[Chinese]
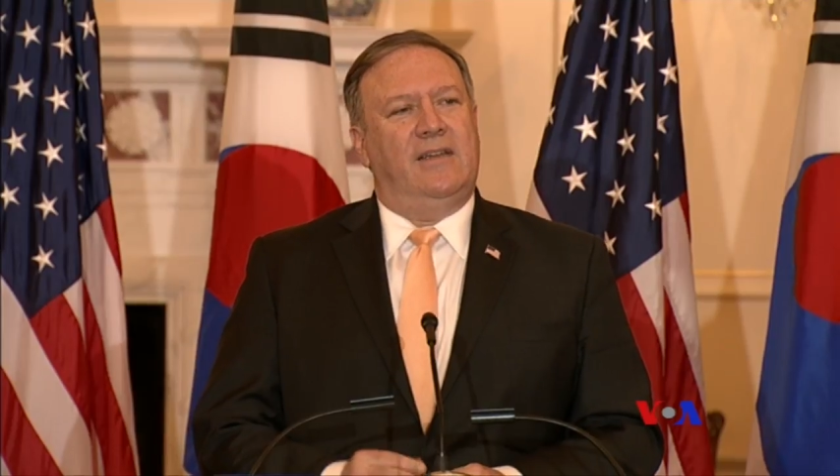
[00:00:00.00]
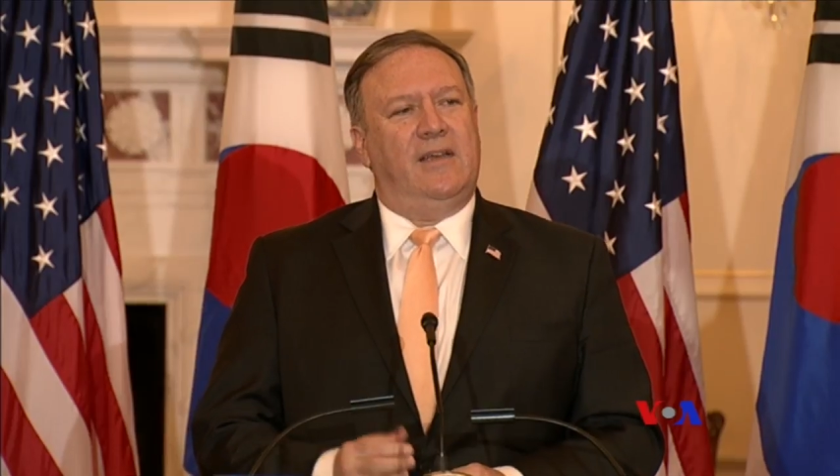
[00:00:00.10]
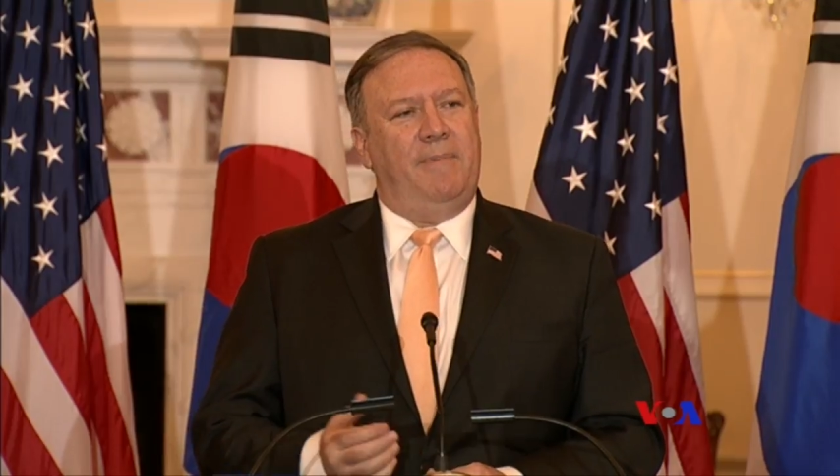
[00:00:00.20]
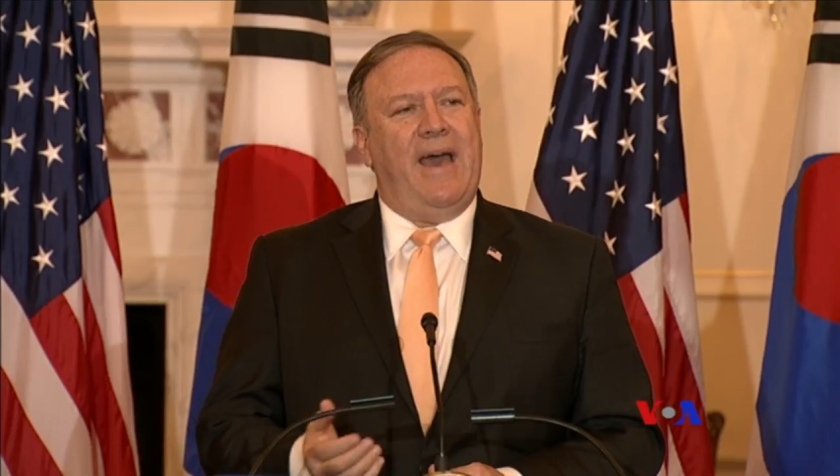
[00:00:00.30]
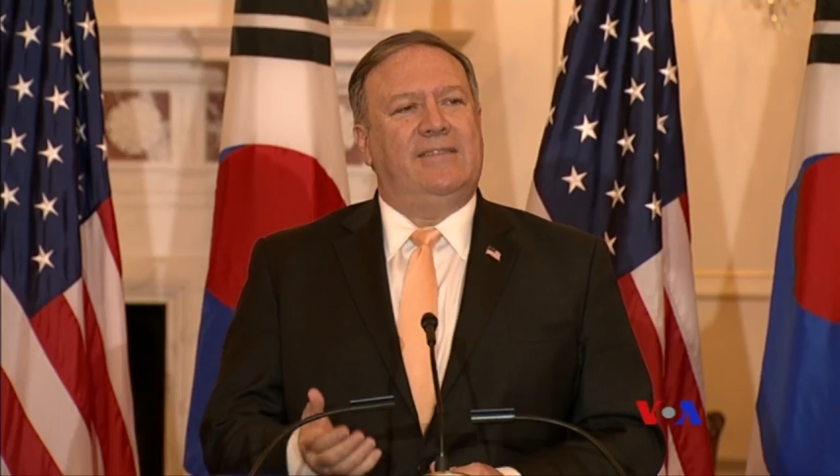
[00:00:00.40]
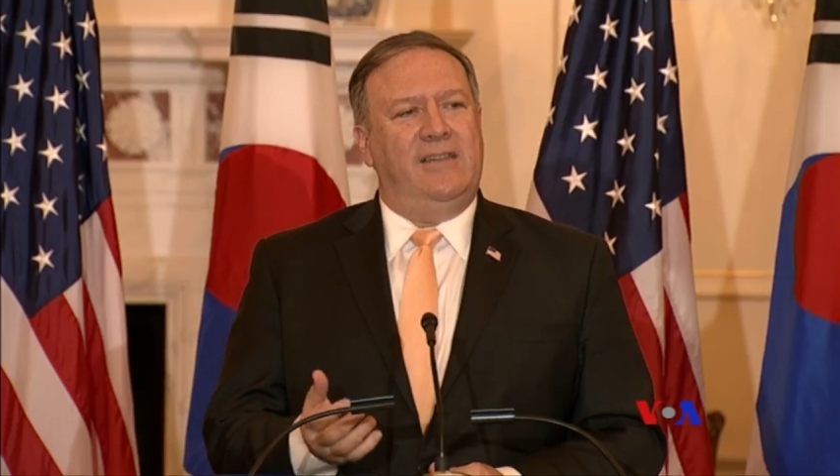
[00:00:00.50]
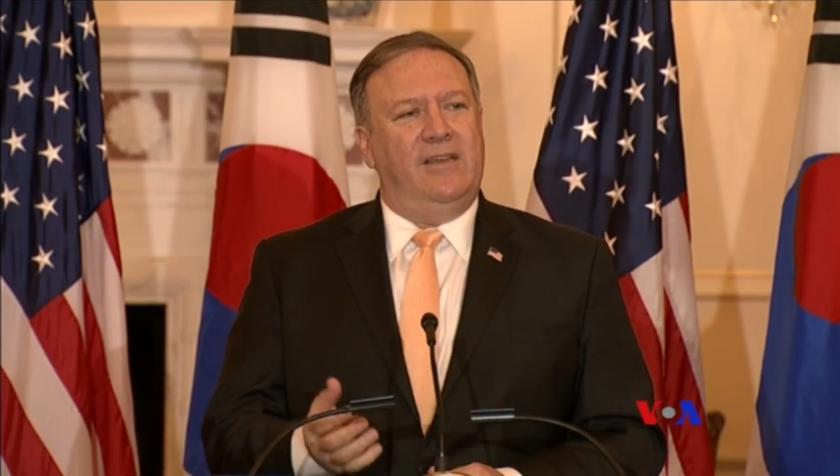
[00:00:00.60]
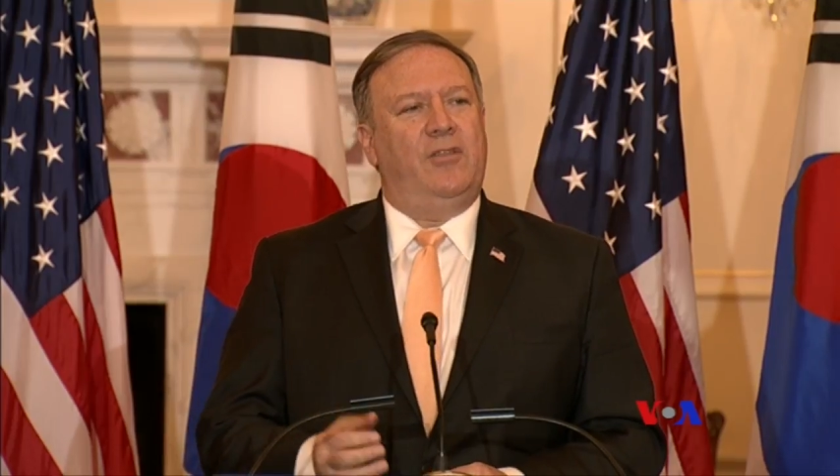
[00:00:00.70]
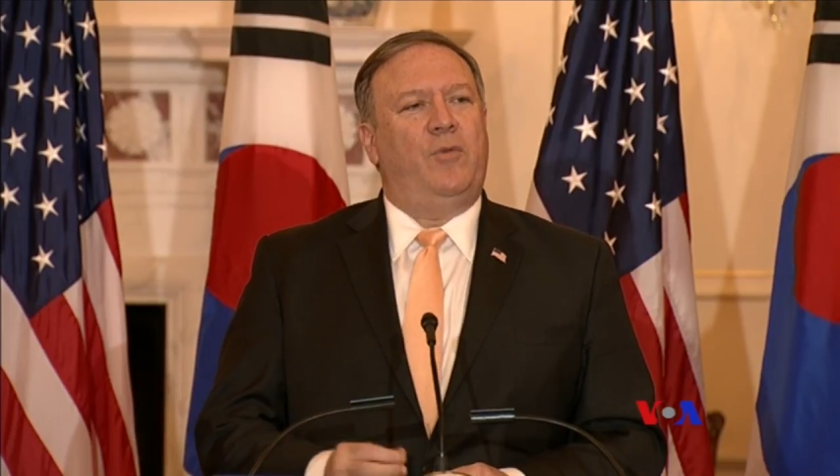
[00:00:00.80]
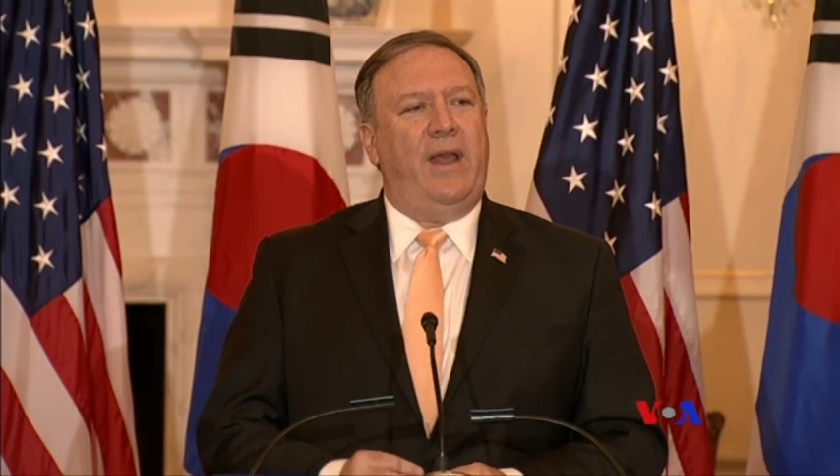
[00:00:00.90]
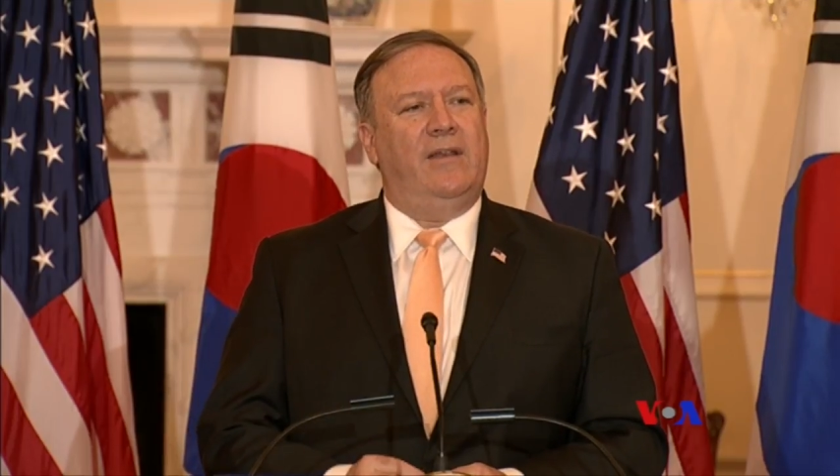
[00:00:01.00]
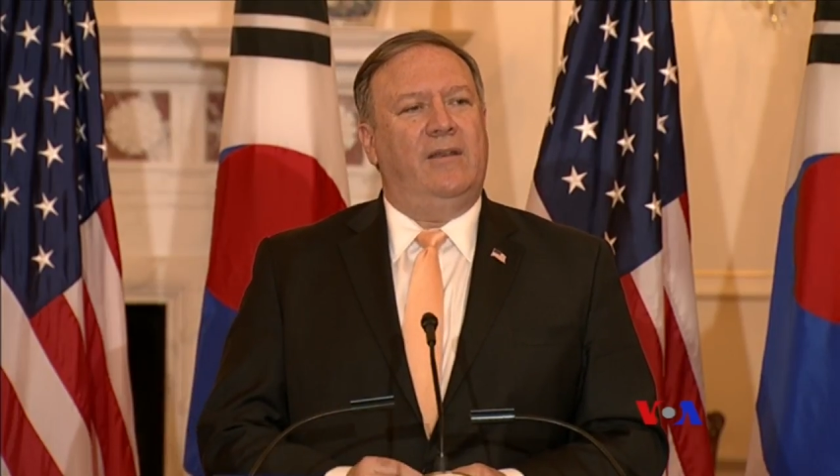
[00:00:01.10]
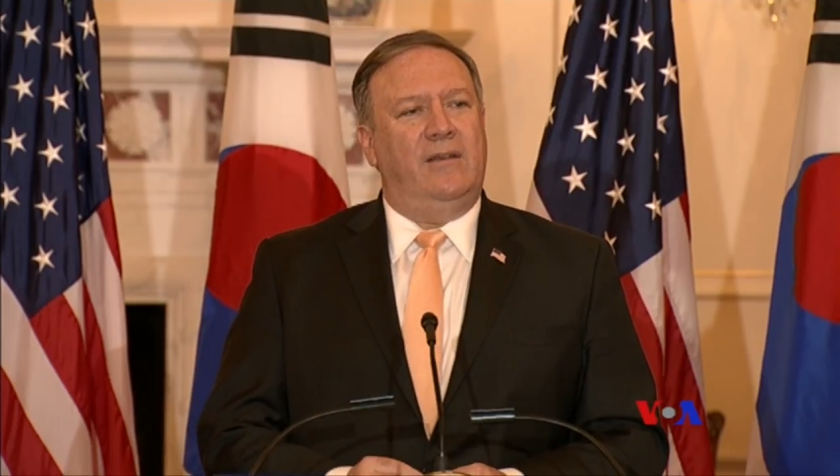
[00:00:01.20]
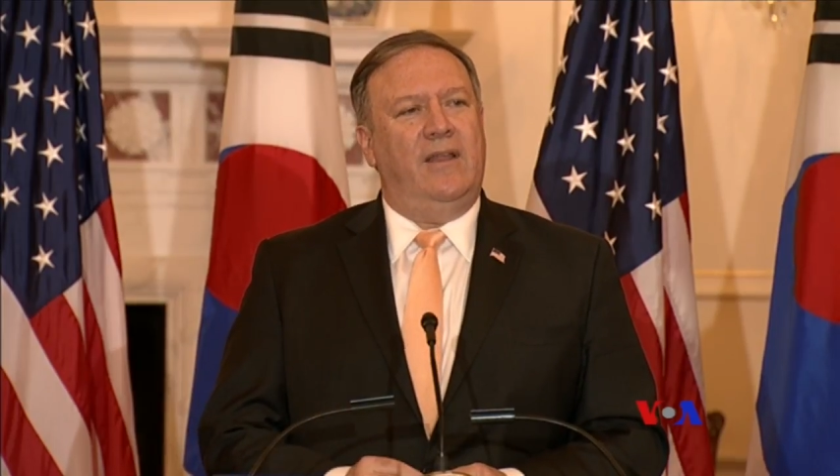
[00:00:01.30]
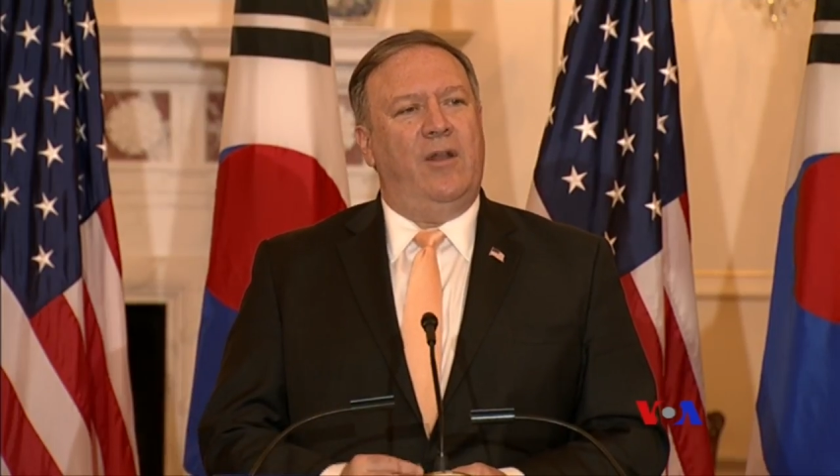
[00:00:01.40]
喺新加坡会
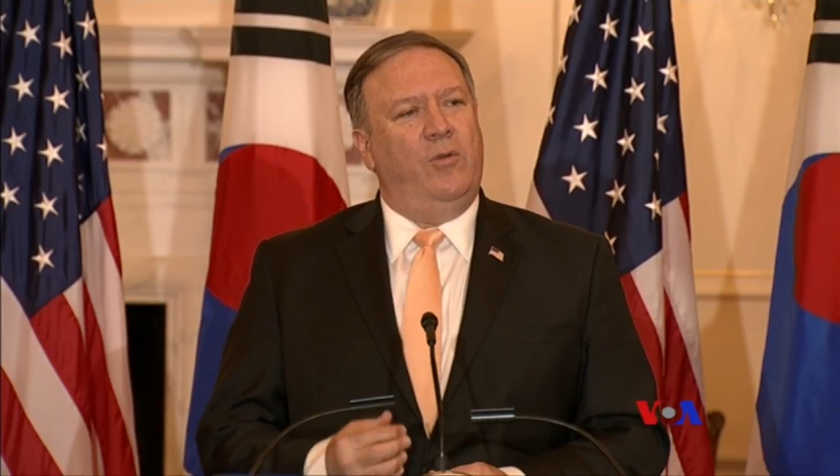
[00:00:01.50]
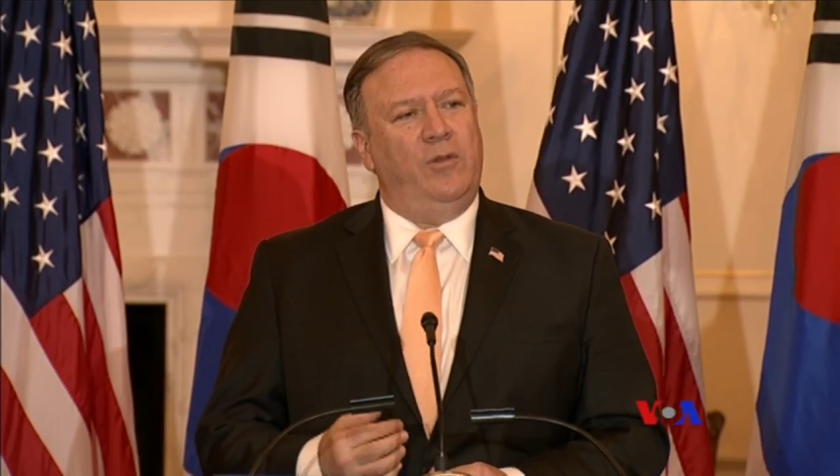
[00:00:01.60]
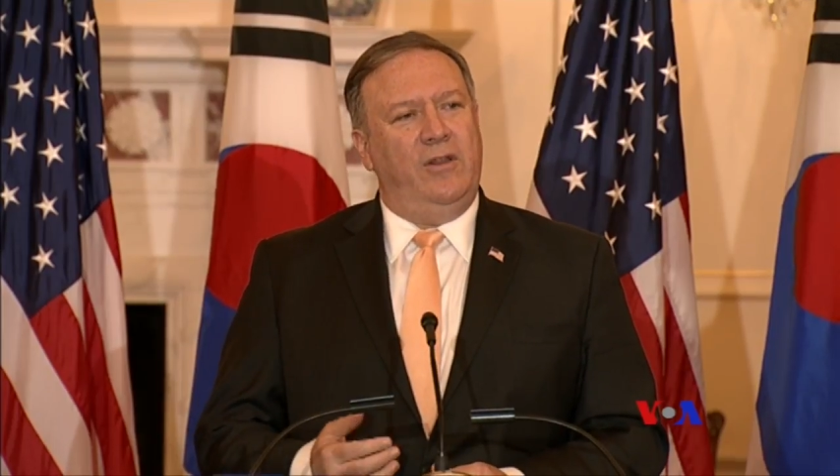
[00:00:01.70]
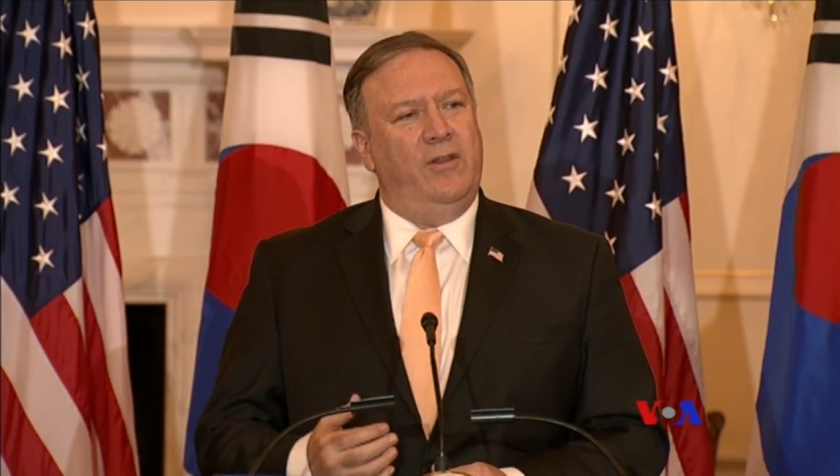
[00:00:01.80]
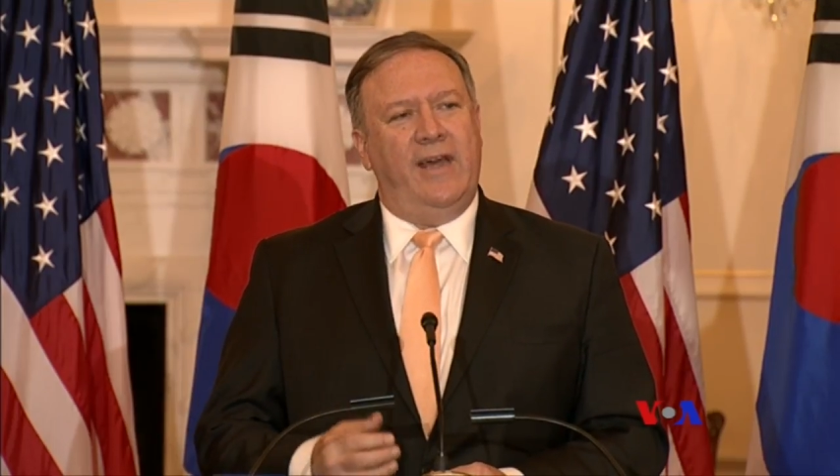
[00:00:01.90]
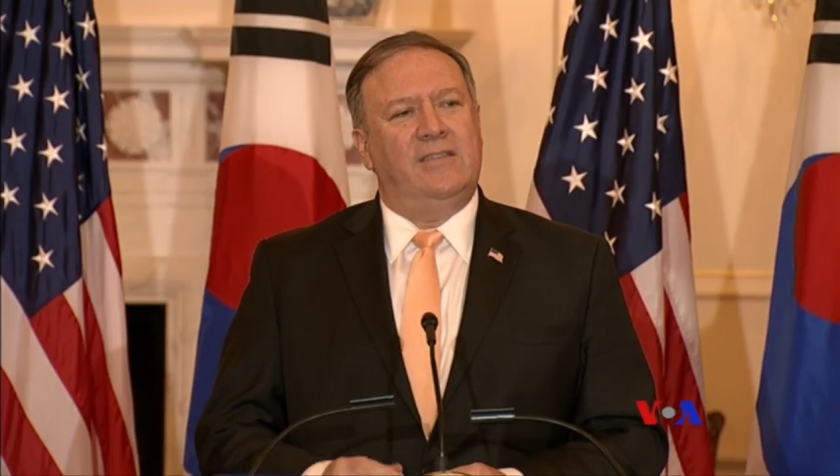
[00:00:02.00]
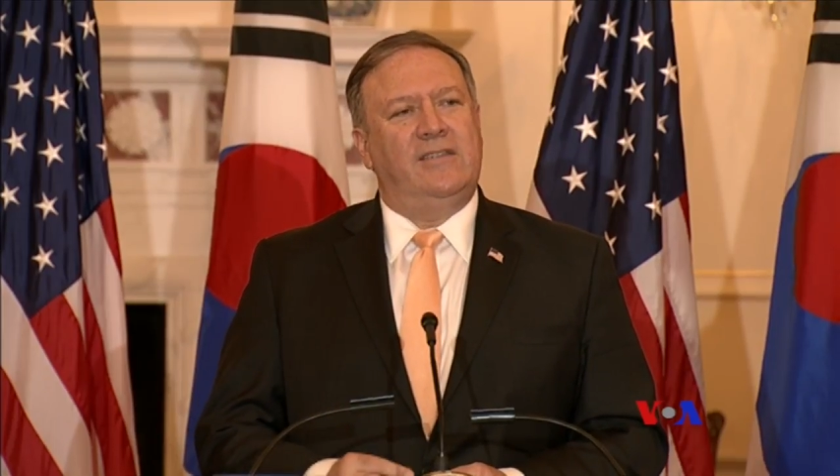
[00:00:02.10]
晤金正恩。